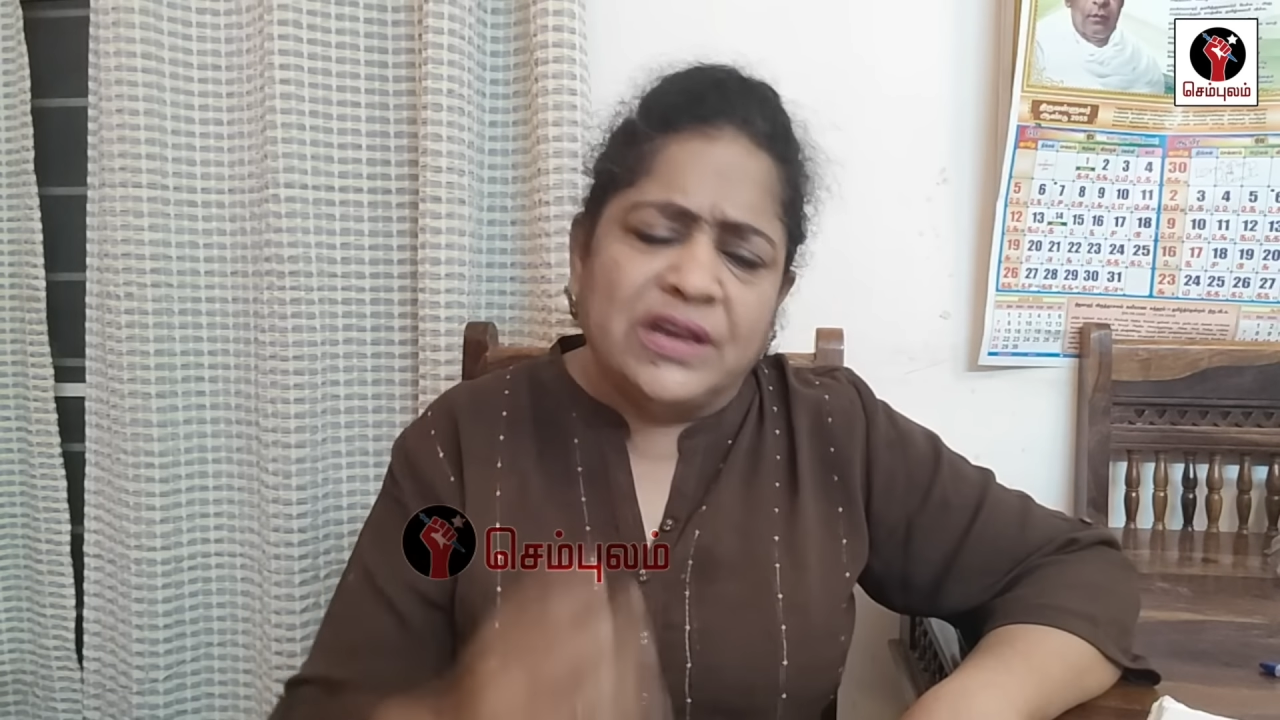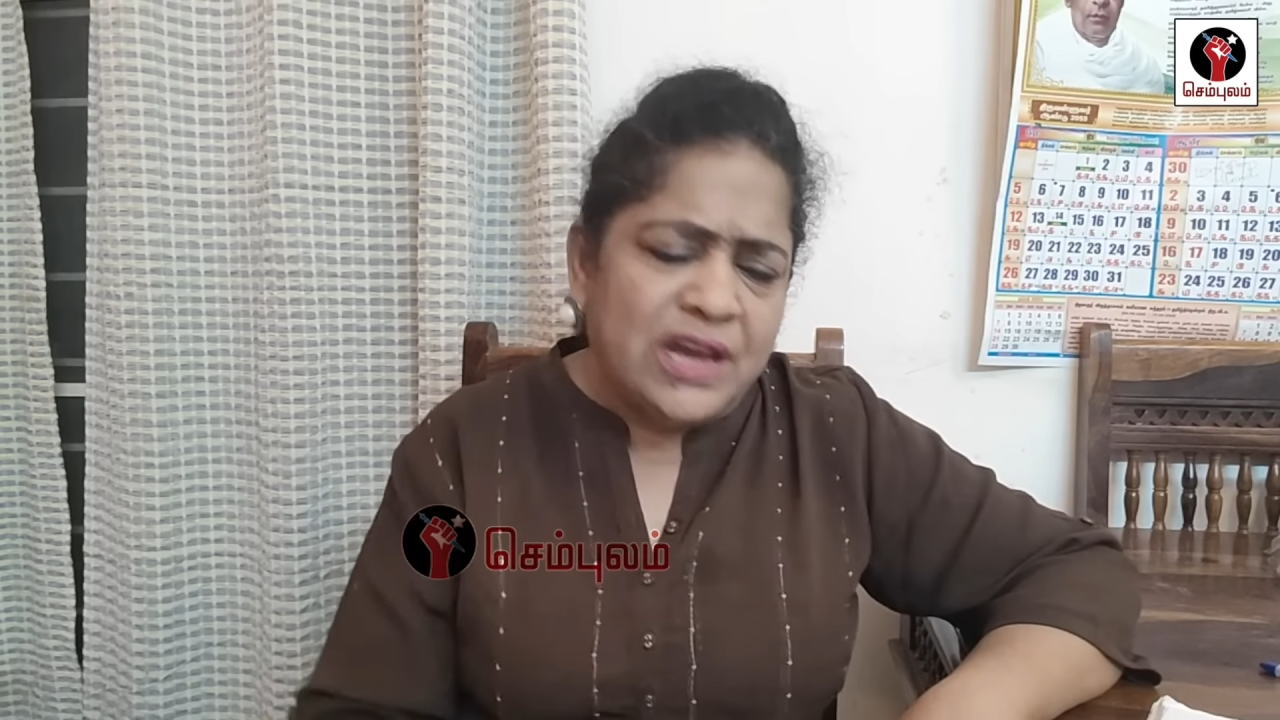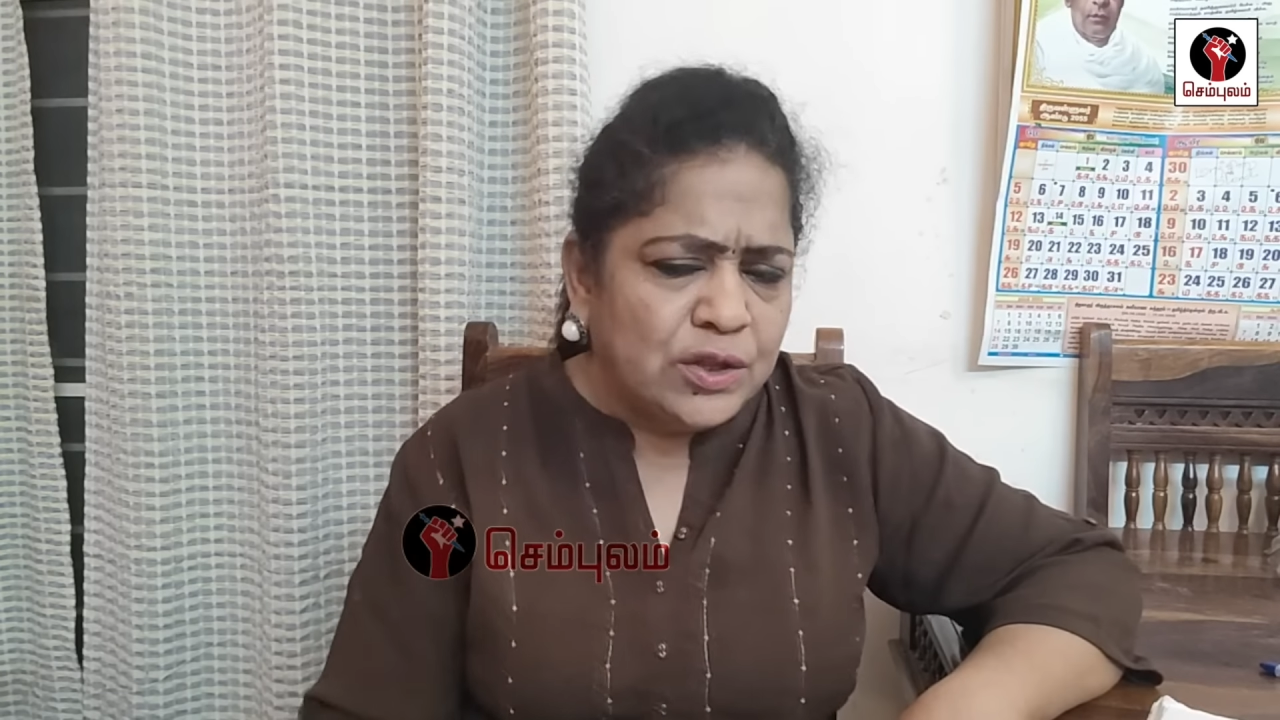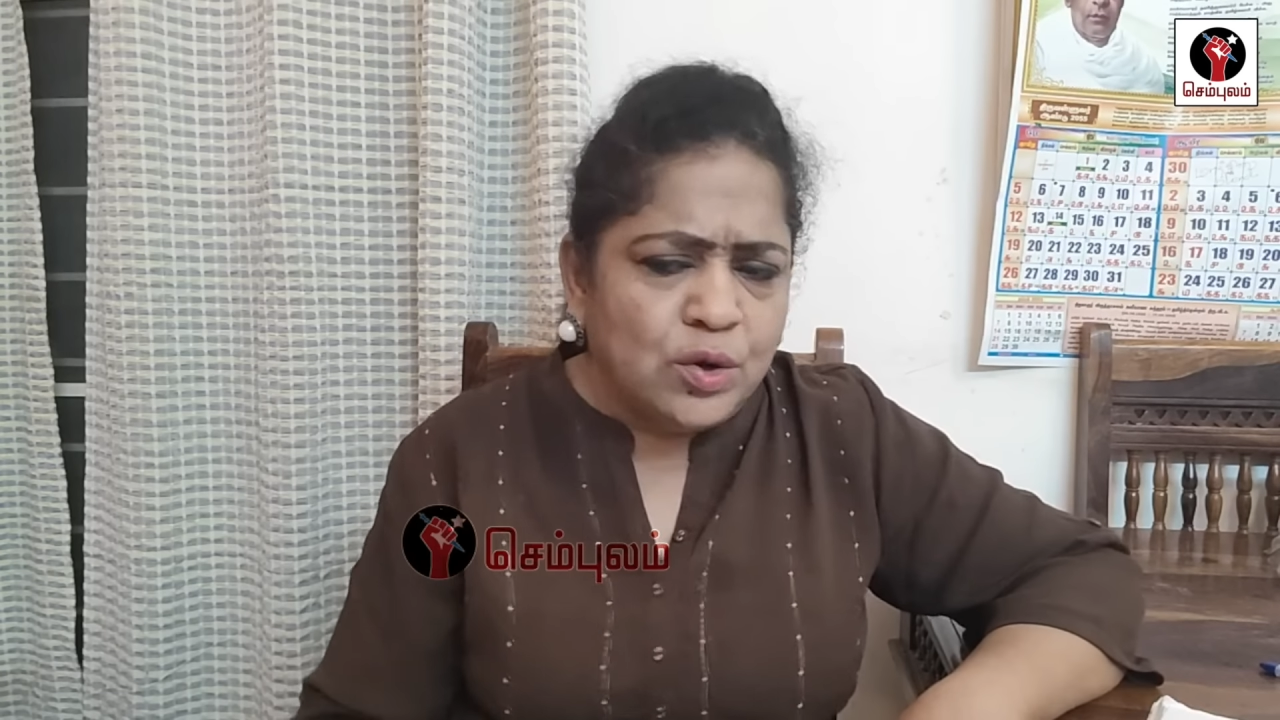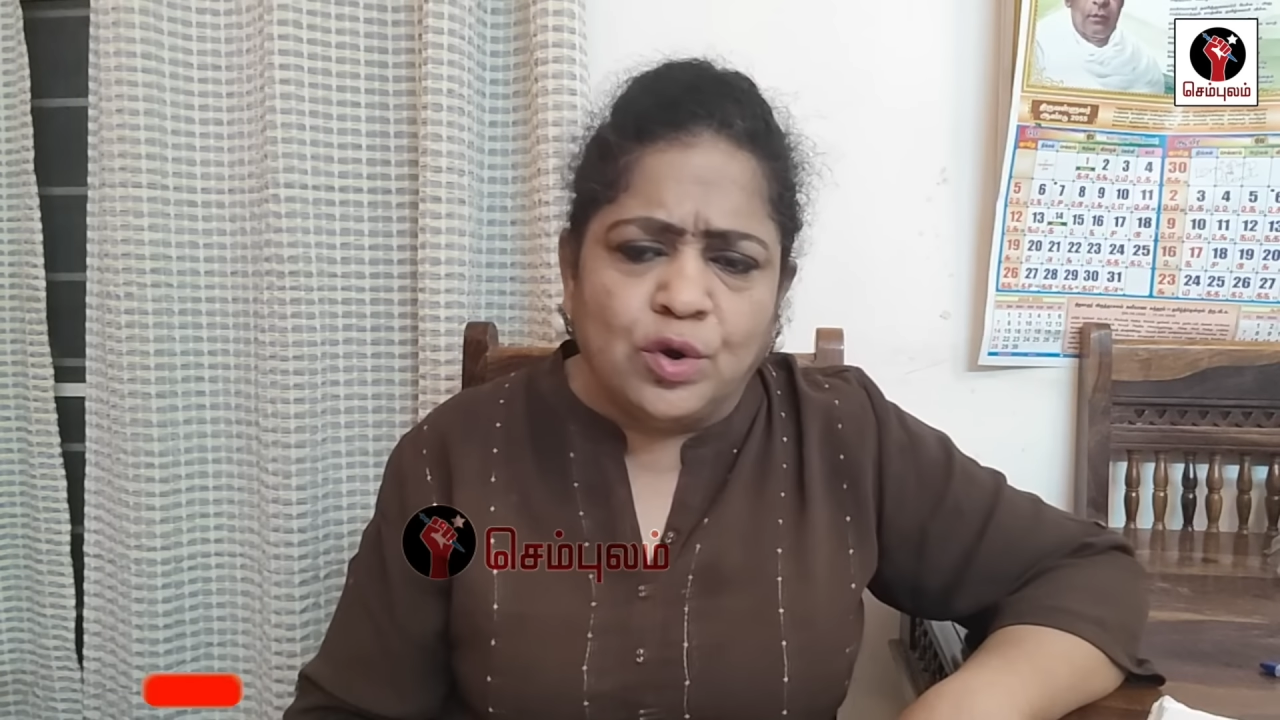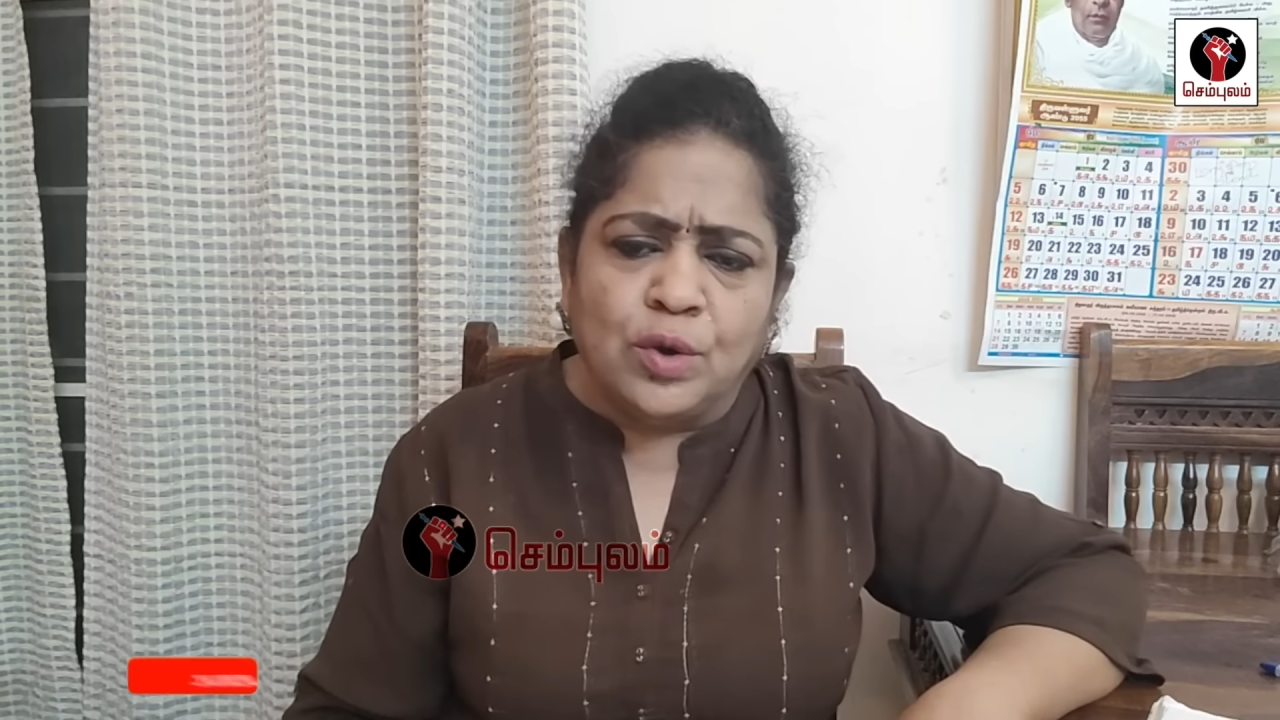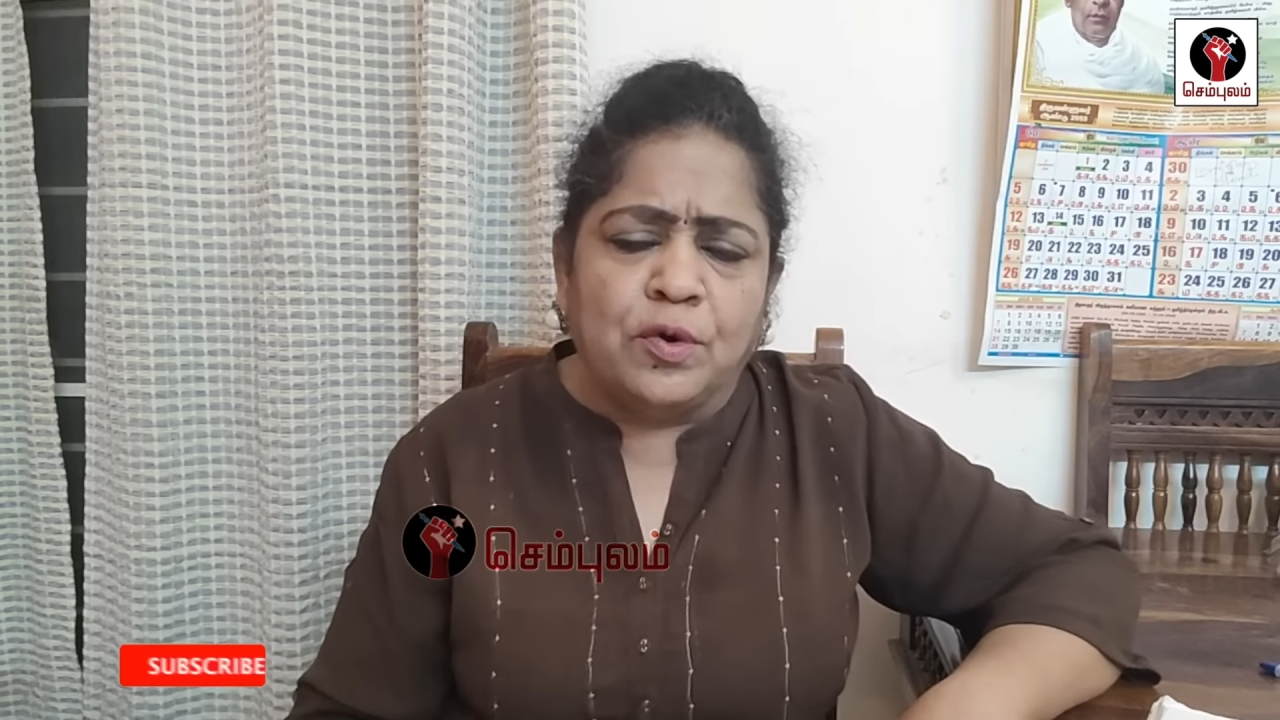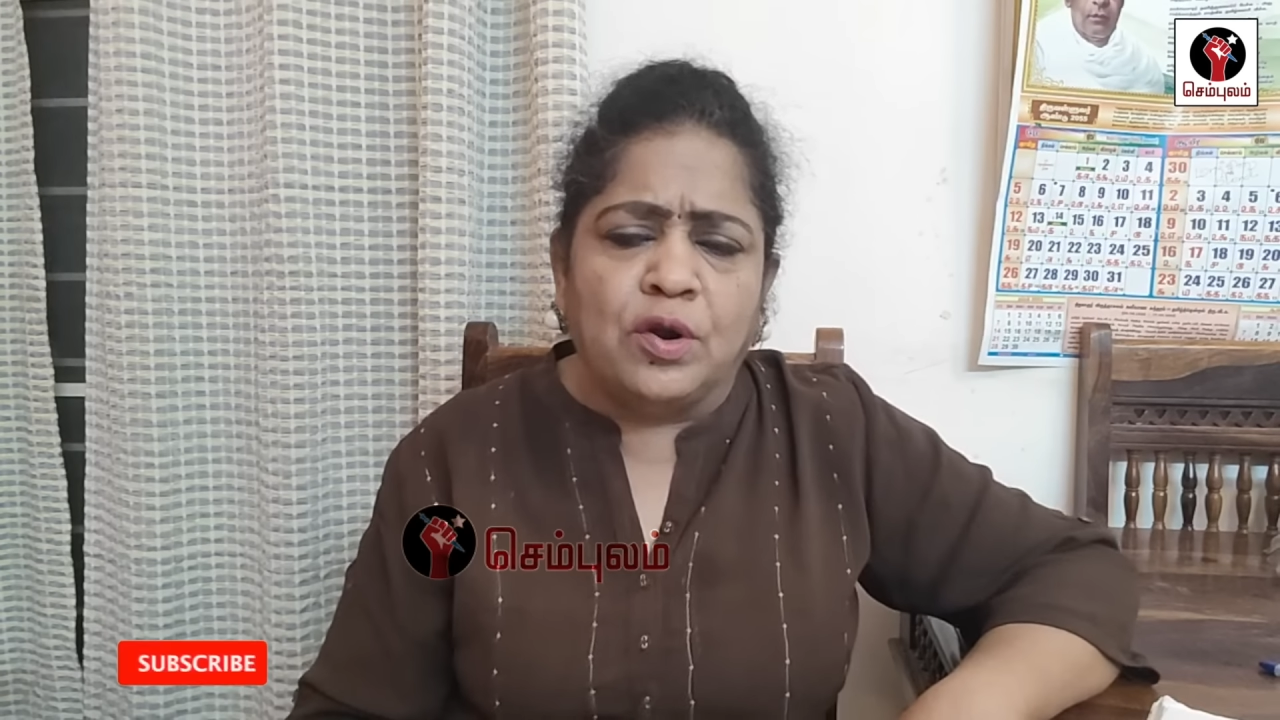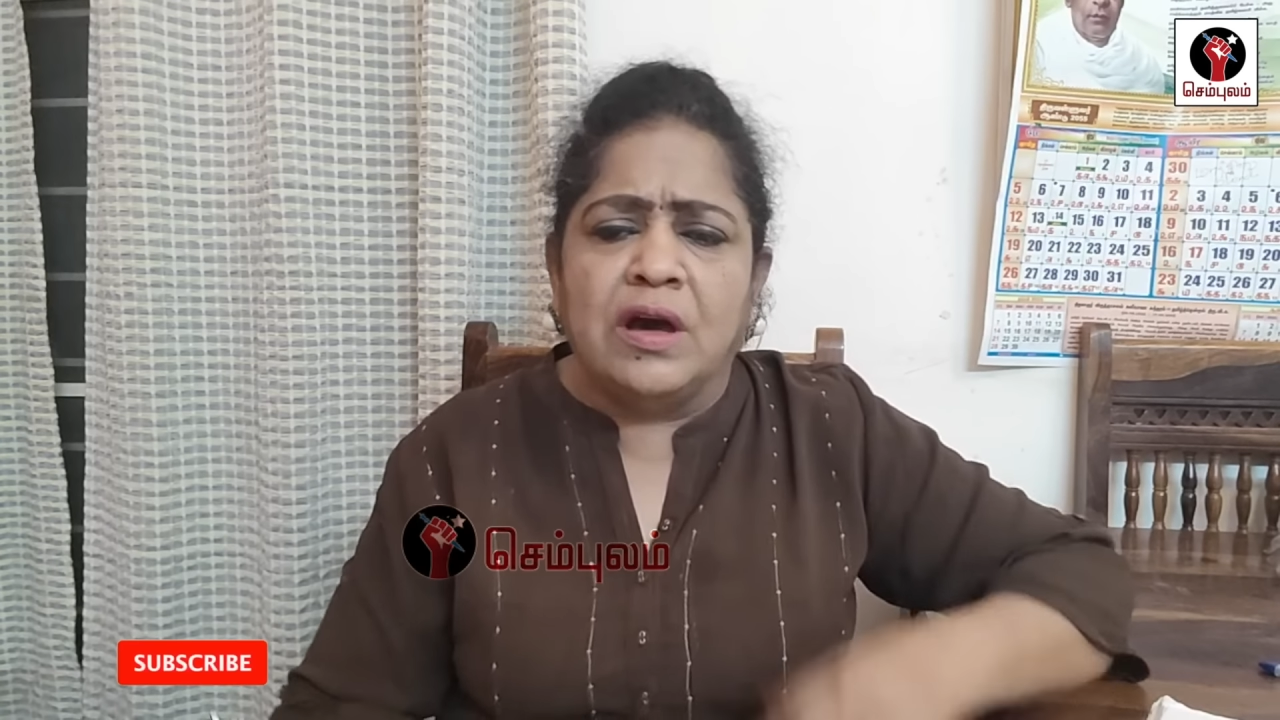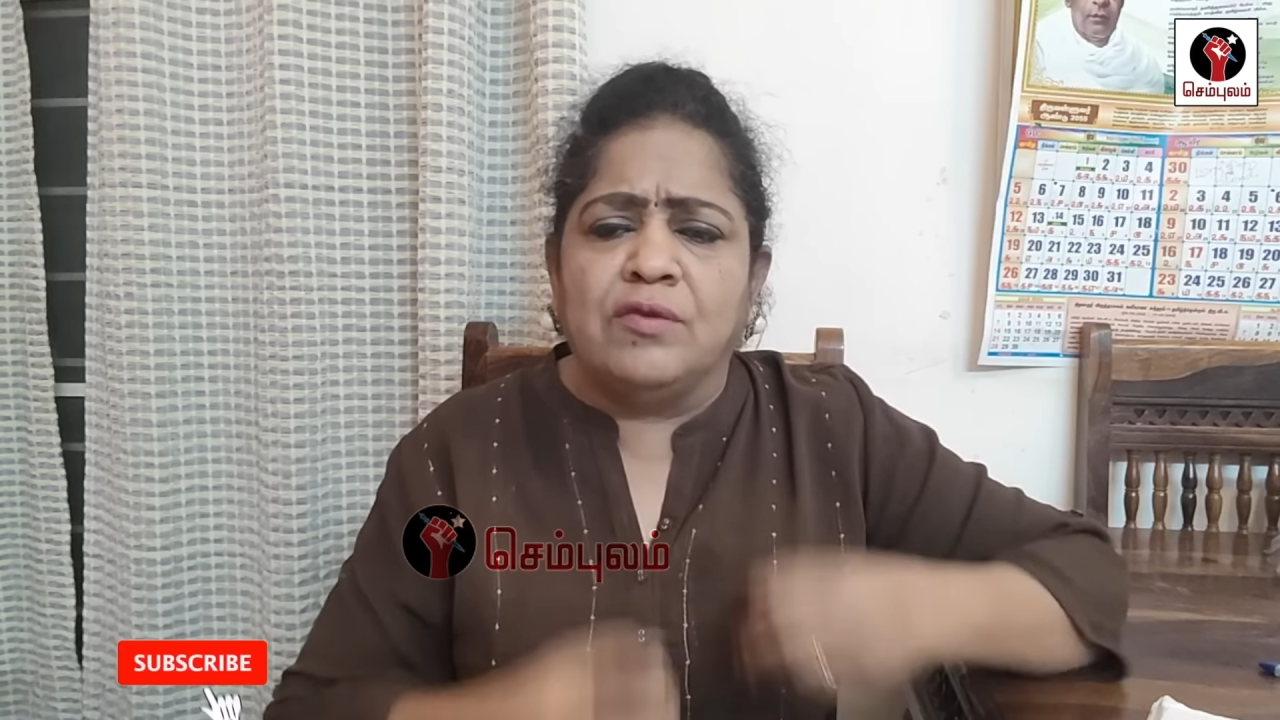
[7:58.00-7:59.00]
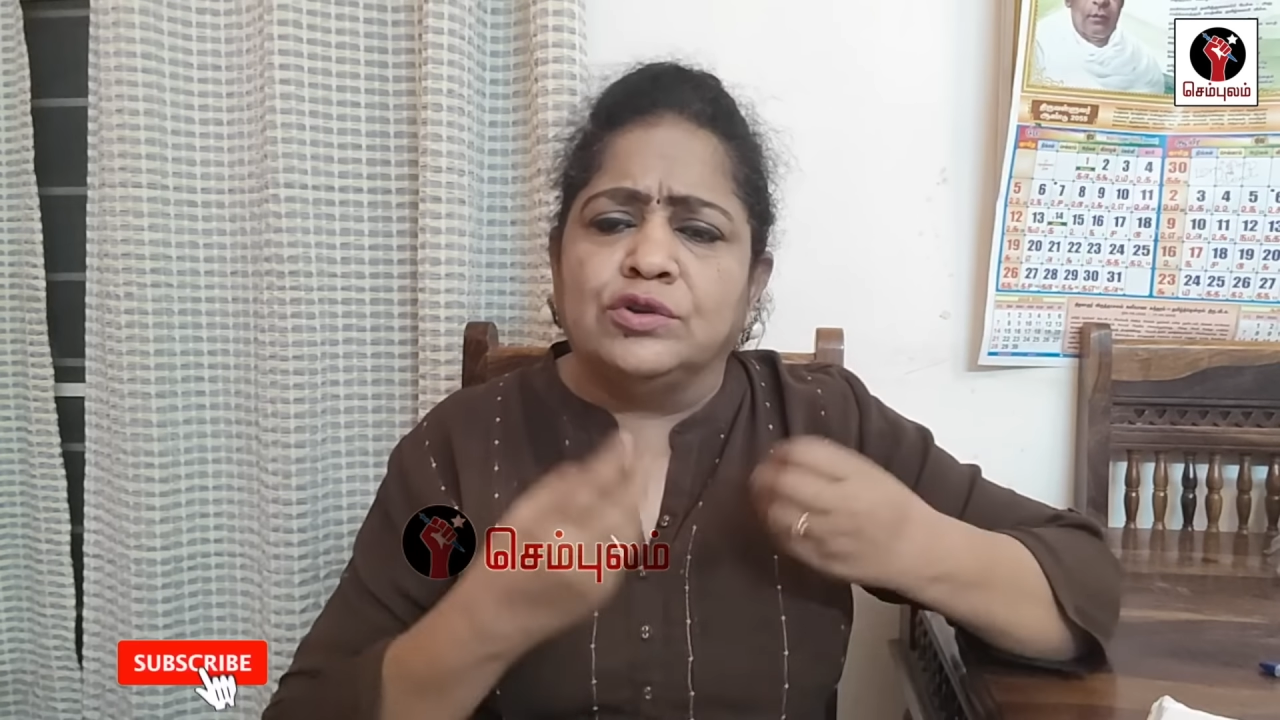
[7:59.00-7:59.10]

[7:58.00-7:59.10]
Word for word: ஏதோ ஒரு பொருளாக